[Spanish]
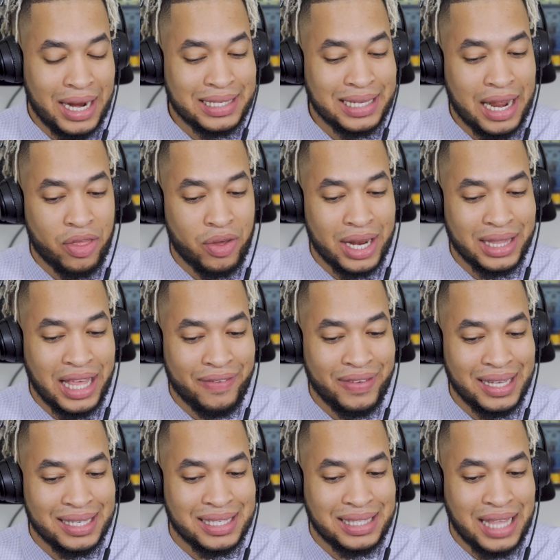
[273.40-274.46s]
la senadora
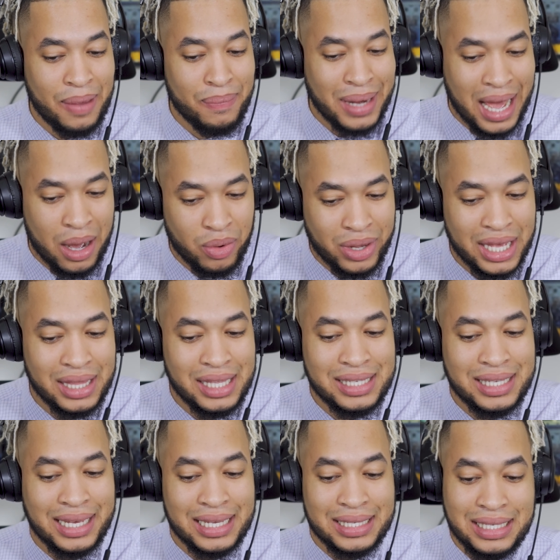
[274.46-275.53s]
Debbie Stabenow que
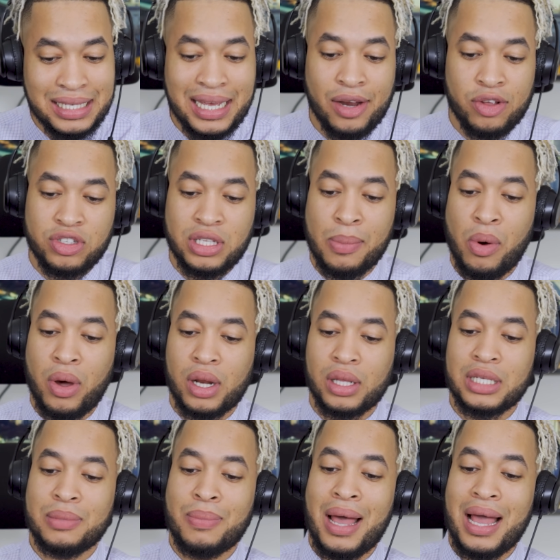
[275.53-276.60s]
dice que sí que los
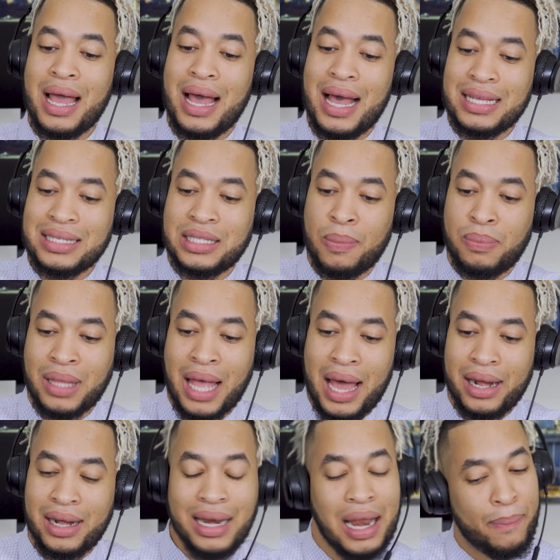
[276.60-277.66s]
demócratas van a
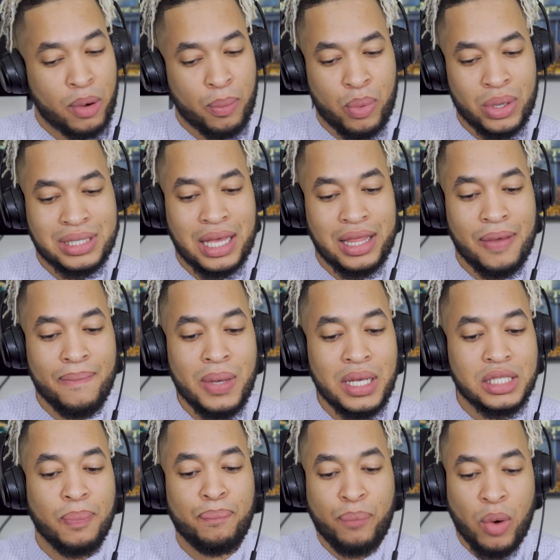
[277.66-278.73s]
aceptar la propuesta de
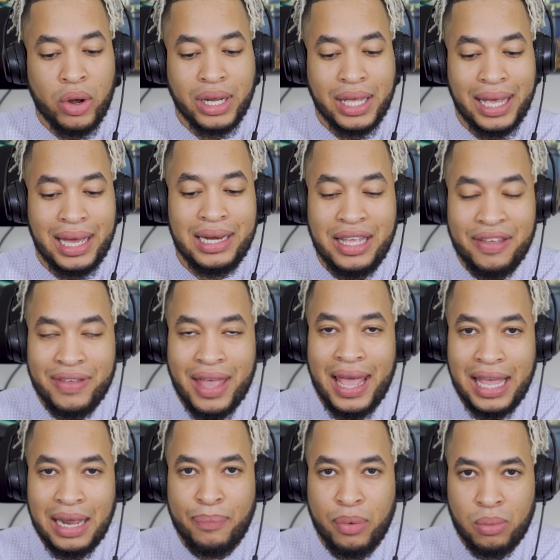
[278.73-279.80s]
Mitch porque alivia
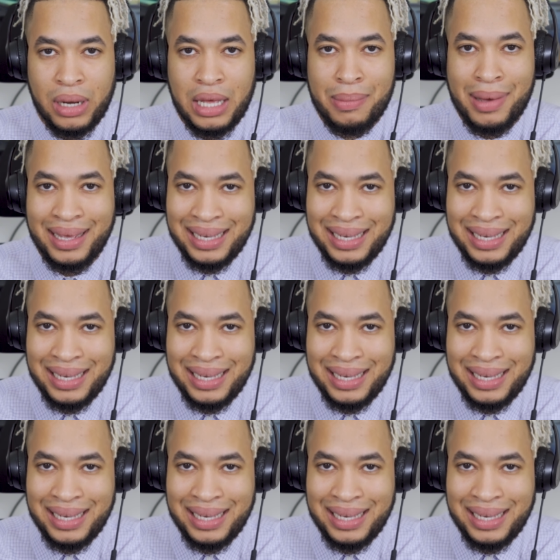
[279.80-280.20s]
el problema